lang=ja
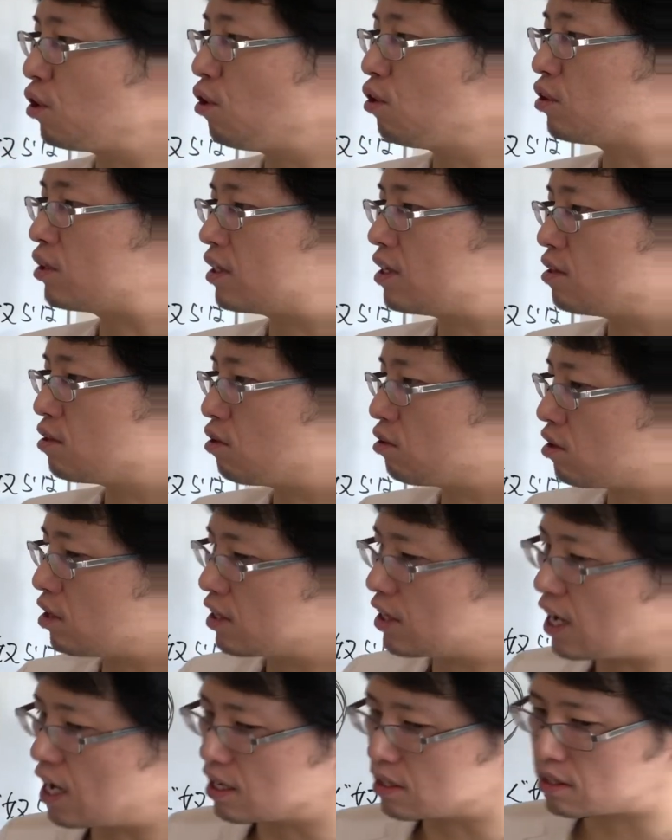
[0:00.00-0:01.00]
働っていうこと
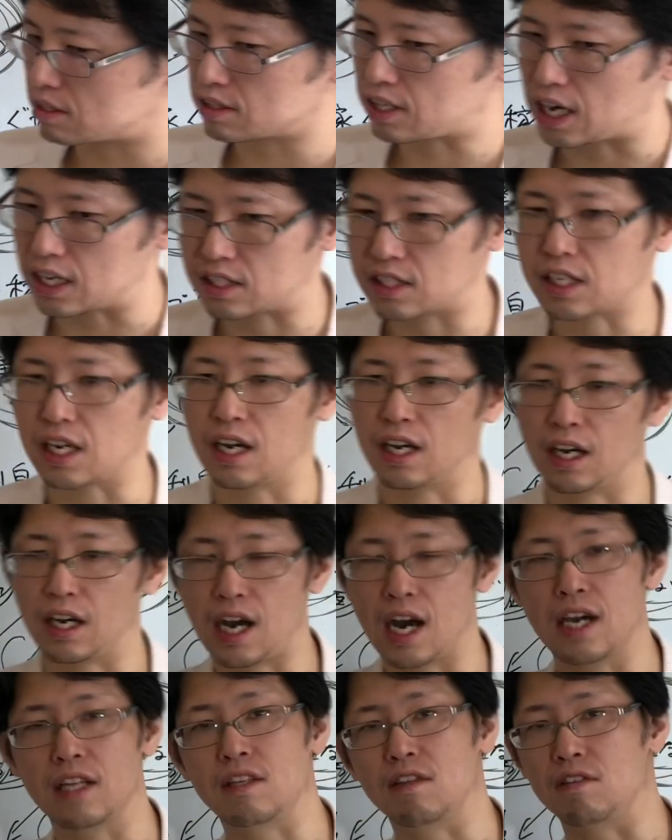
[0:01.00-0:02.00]
に関する価値観
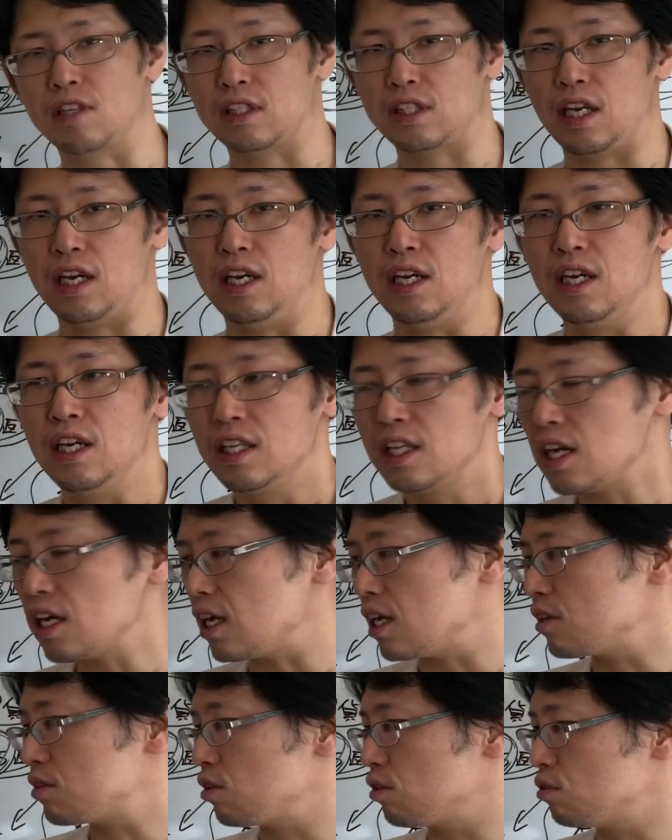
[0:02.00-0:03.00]
変えてください。だ
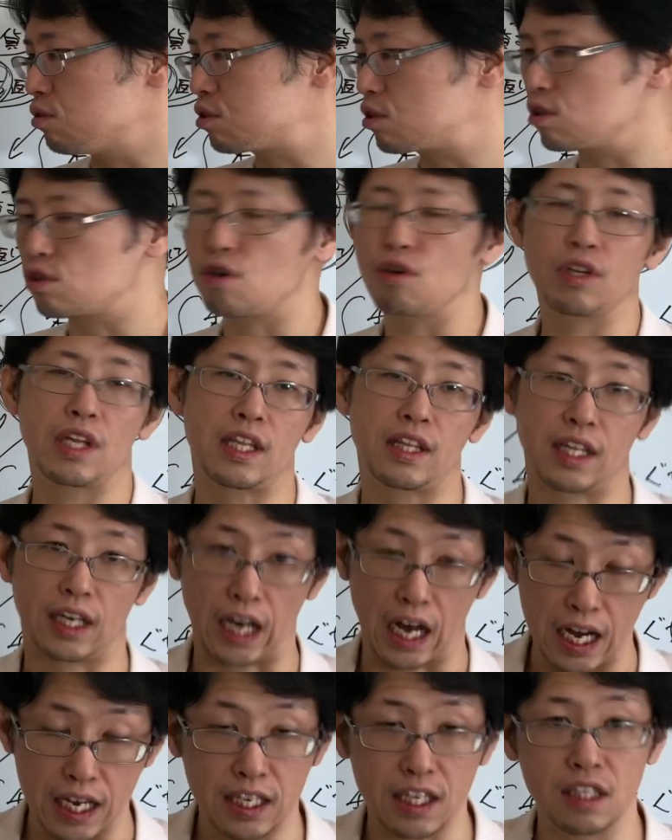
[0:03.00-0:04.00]
からその副業だって
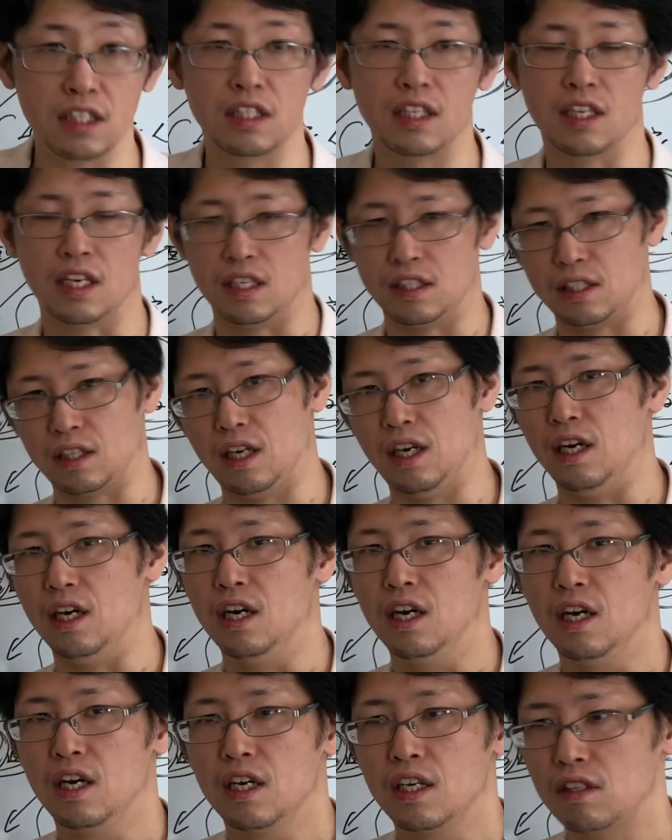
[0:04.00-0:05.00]
解禁じゃないですか。
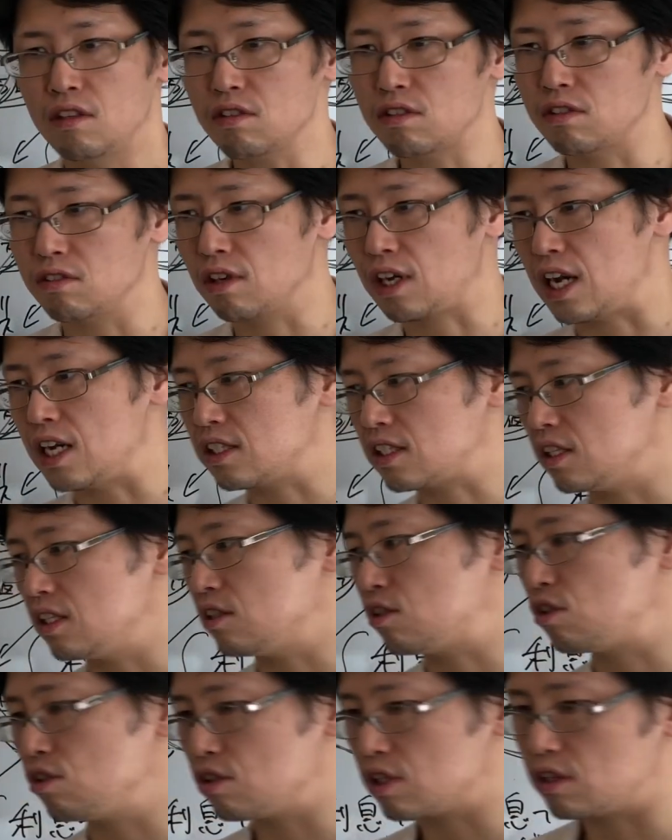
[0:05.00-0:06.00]
一つの会社
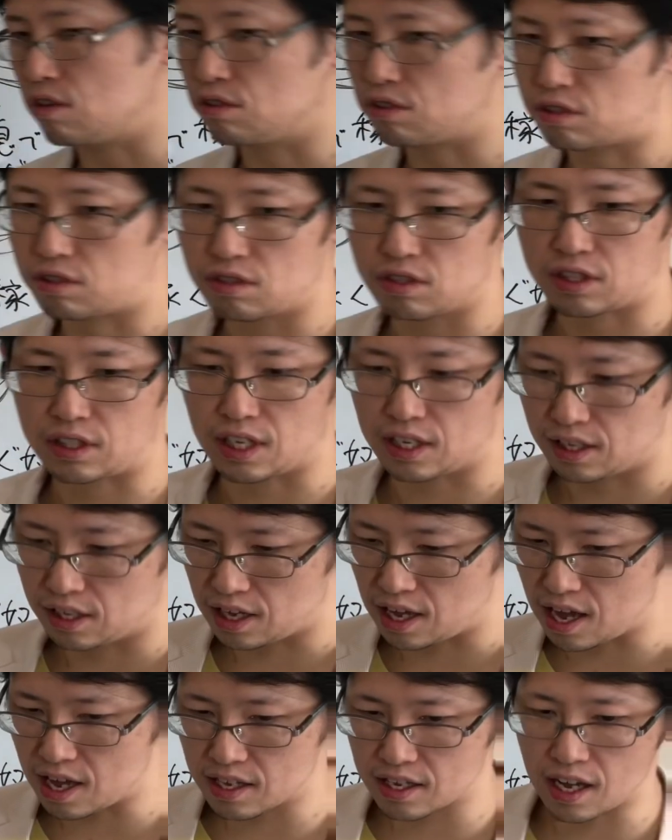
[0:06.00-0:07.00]
に忠義を尽くし
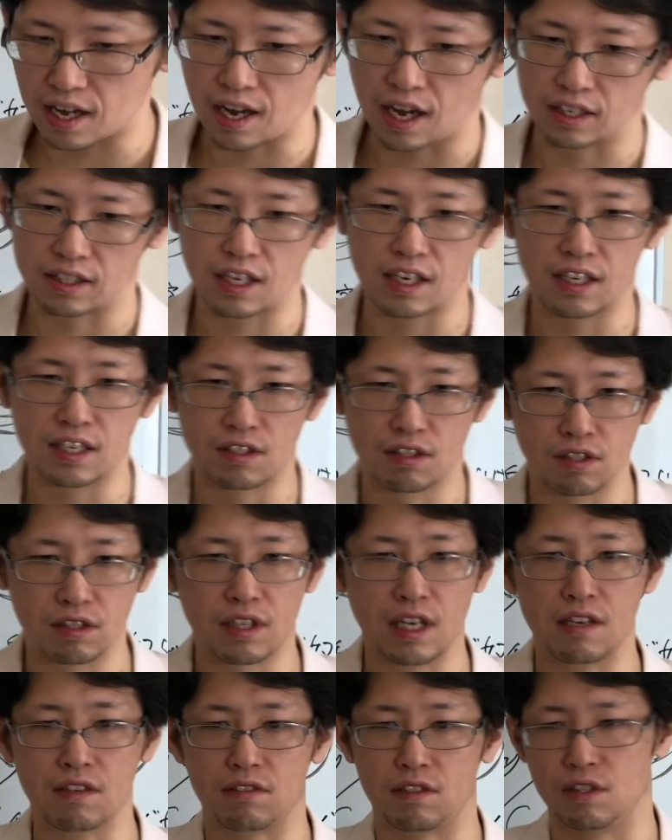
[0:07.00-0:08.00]
て延々働き続
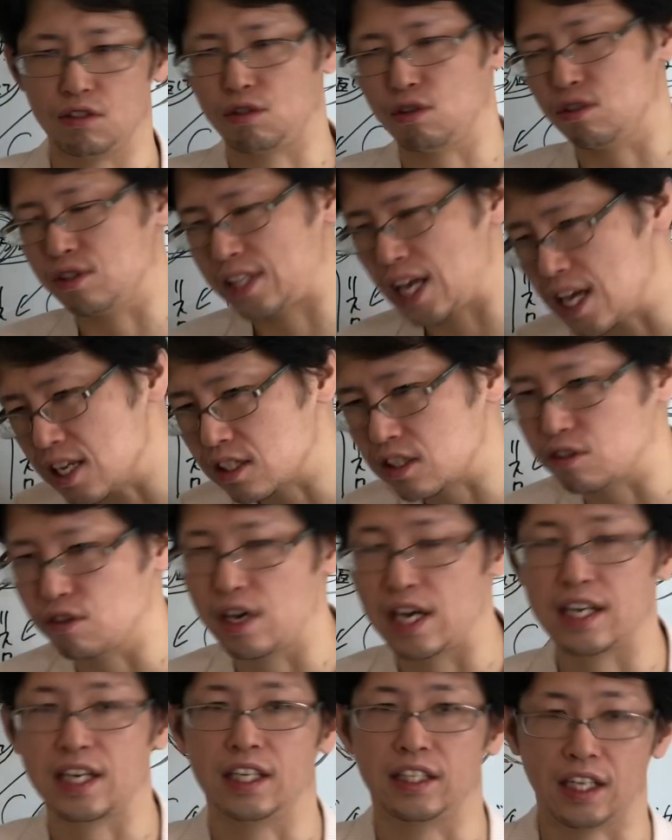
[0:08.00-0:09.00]
けるっていうその戦士の
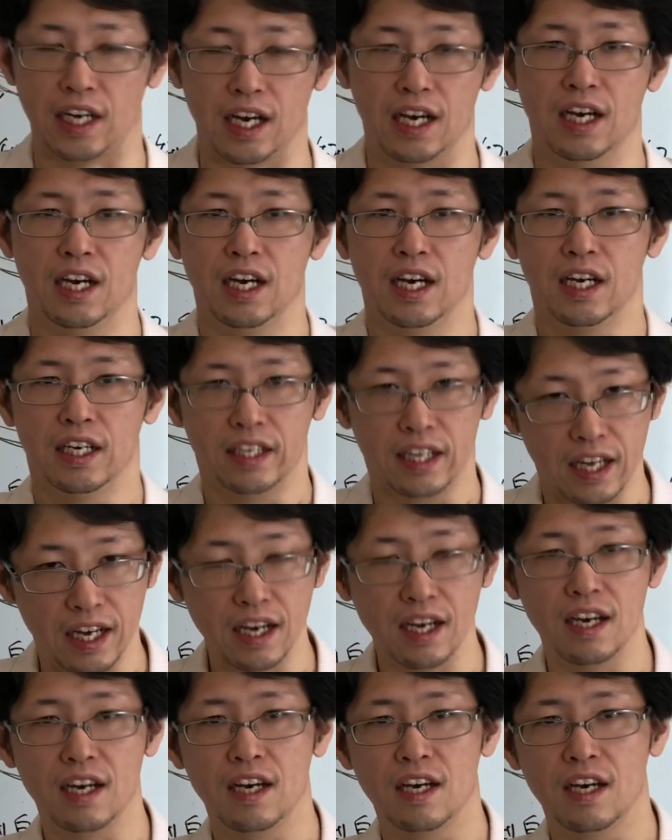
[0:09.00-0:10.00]
やり方ね。